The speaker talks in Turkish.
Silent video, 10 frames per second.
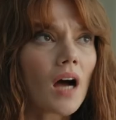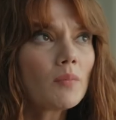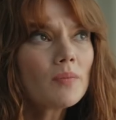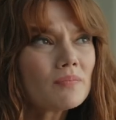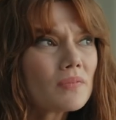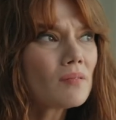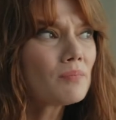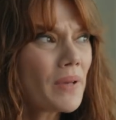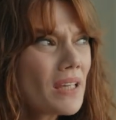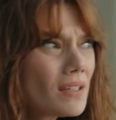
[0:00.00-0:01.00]
Ama
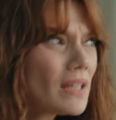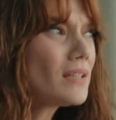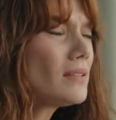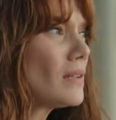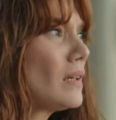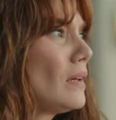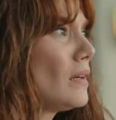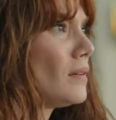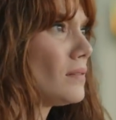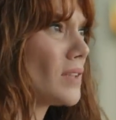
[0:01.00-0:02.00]
belki gelin
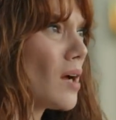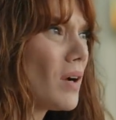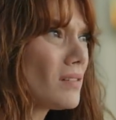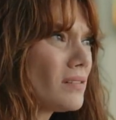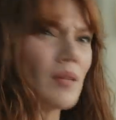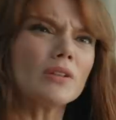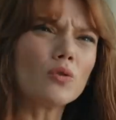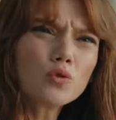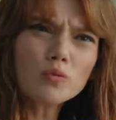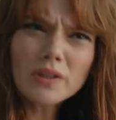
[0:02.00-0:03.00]
damadın ne mal
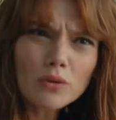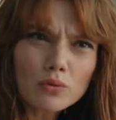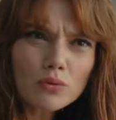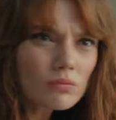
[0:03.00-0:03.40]
olduğunu biliyordur.